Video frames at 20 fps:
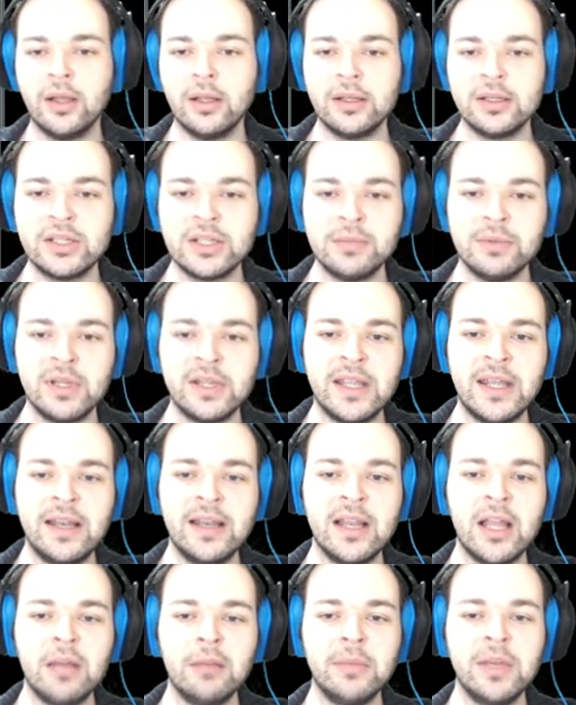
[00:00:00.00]
Şimdi
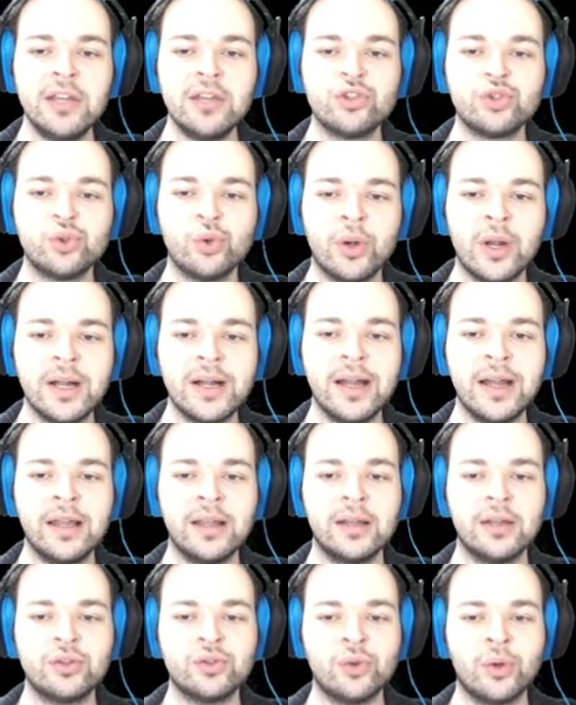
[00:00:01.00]
yenilenmenin
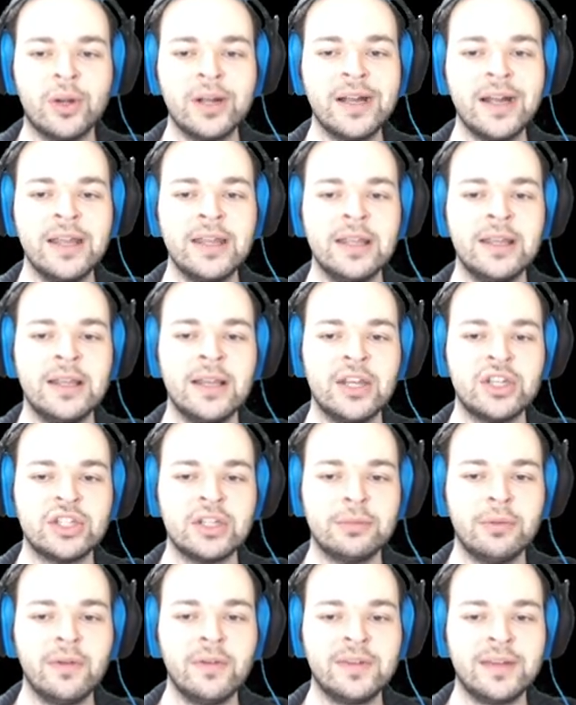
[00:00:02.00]
Soraka'yı Soraka
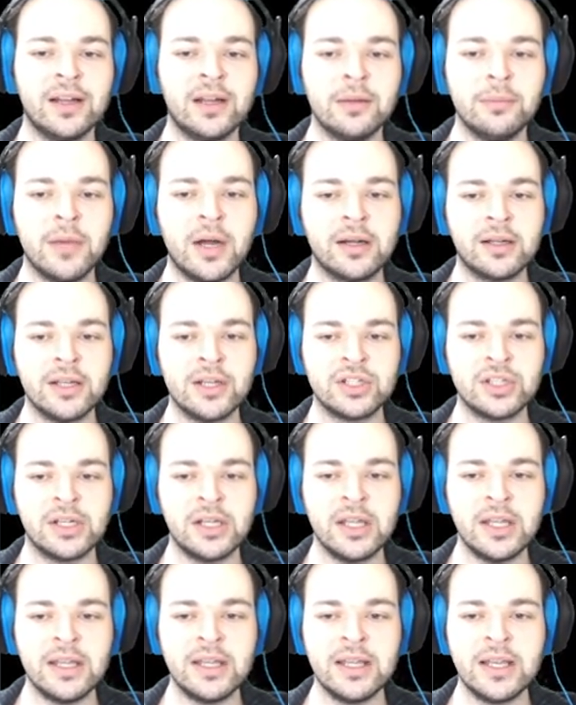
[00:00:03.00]
iyileştirme ve takım
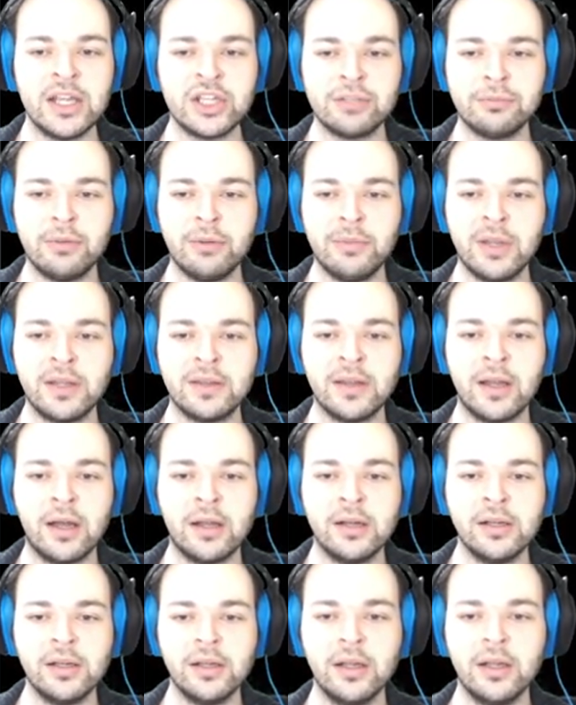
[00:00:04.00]
arkadaşlarını iyileştirme
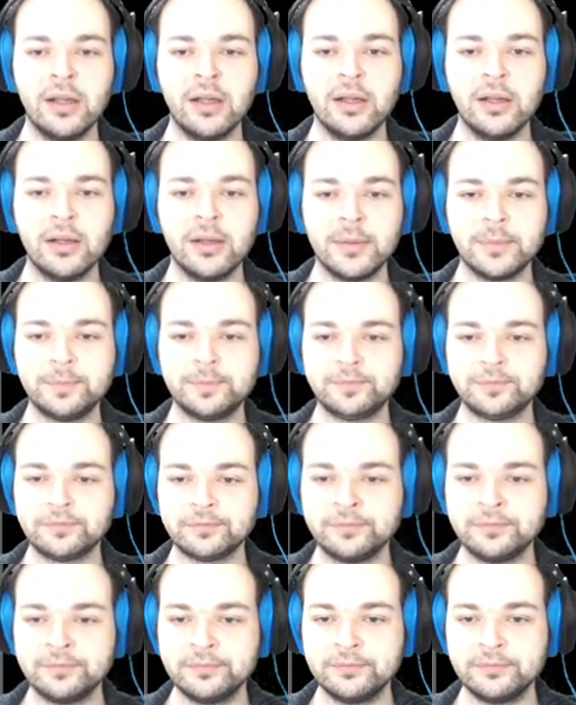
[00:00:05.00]
miktarı
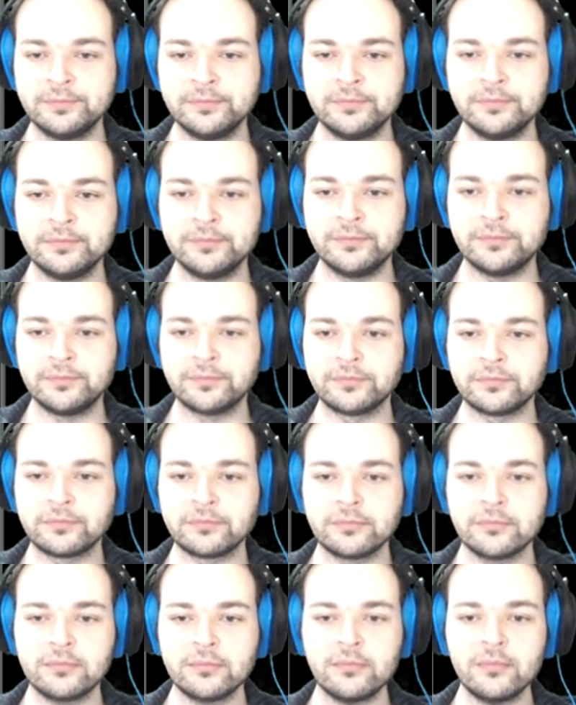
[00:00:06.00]
hmm,
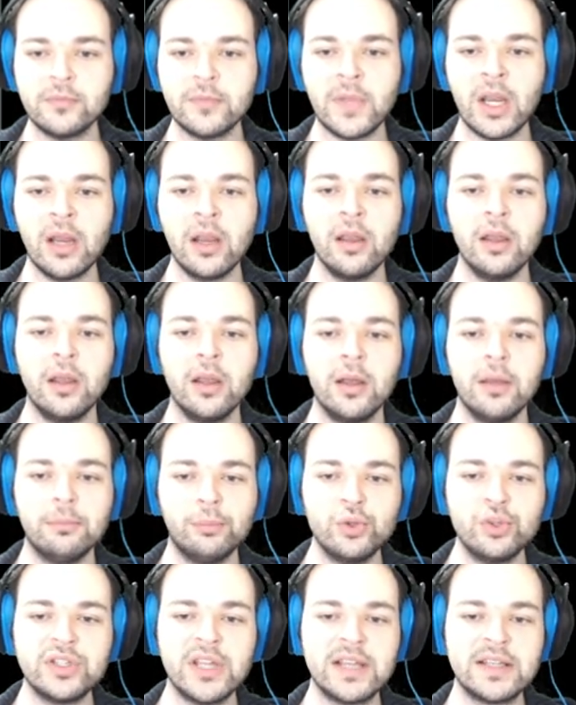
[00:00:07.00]

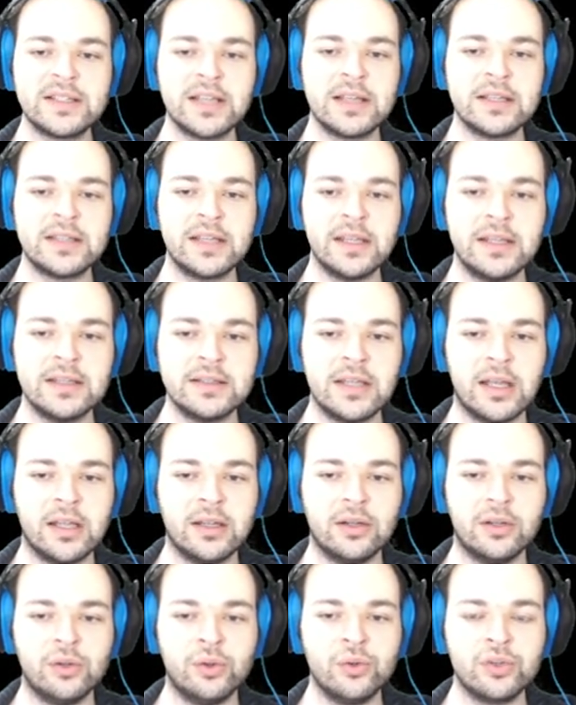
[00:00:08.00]
bu 88'den
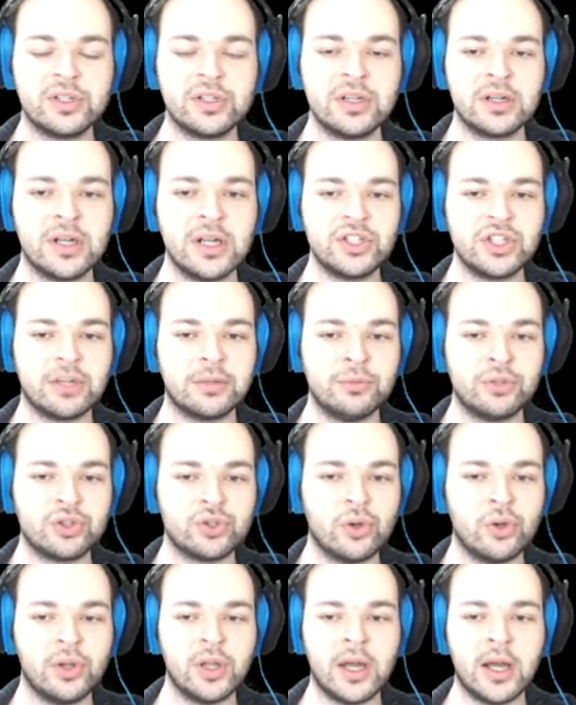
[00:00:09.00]
140'a çıkmış
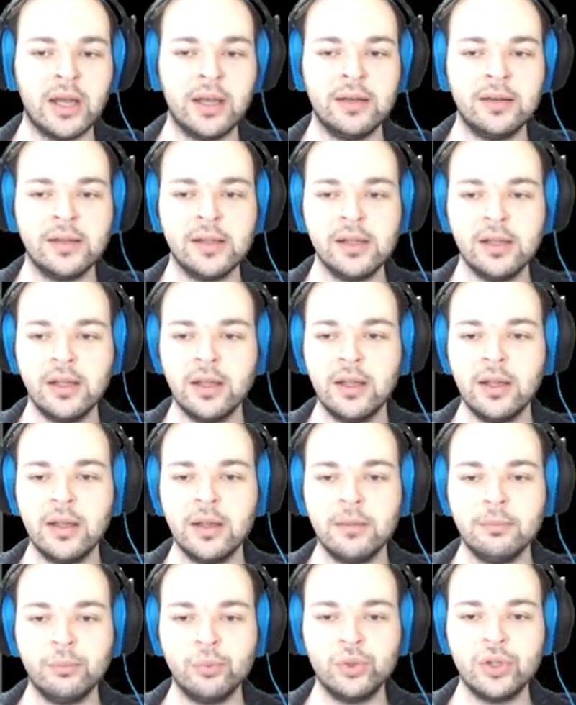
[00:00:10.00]
son halinde.
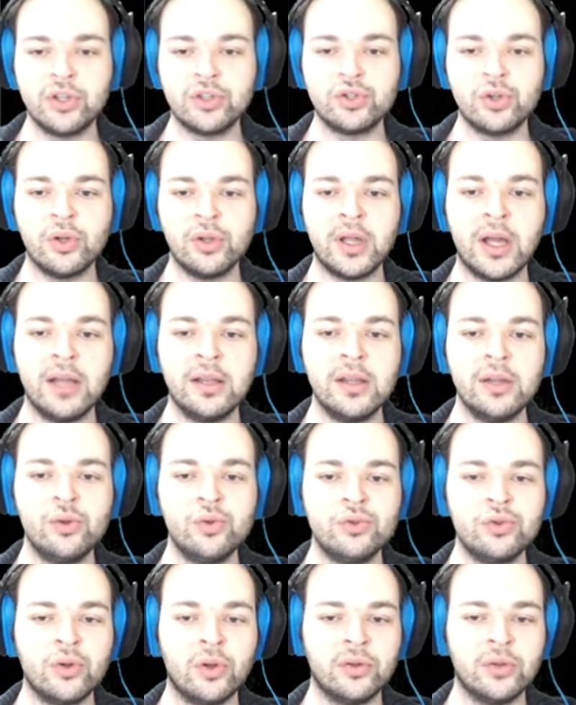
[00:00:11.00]
Bu da son halinde
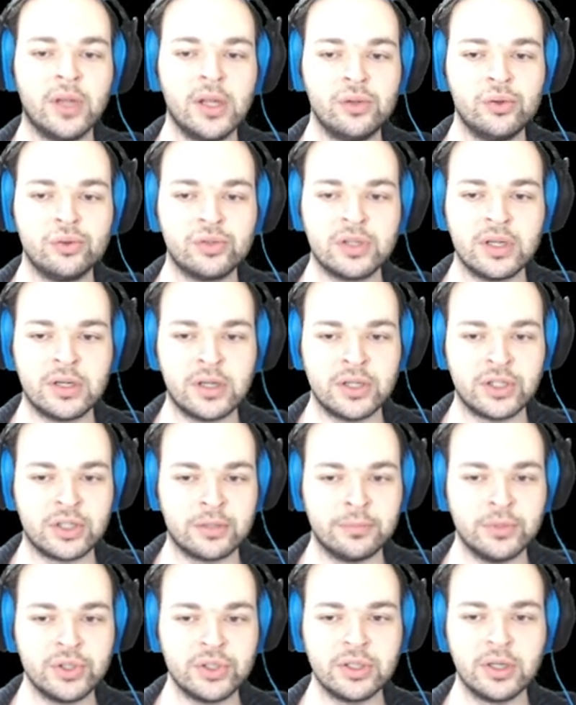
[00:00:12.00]
110'dan 140'a
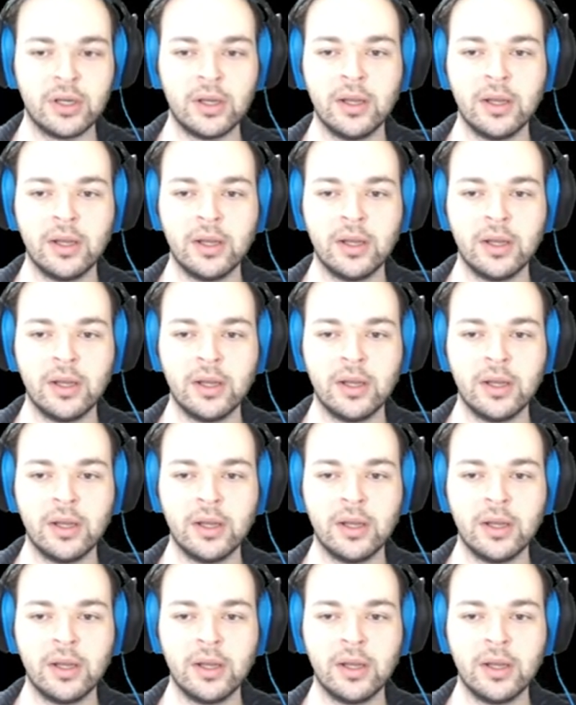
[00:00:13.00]
çıkmış.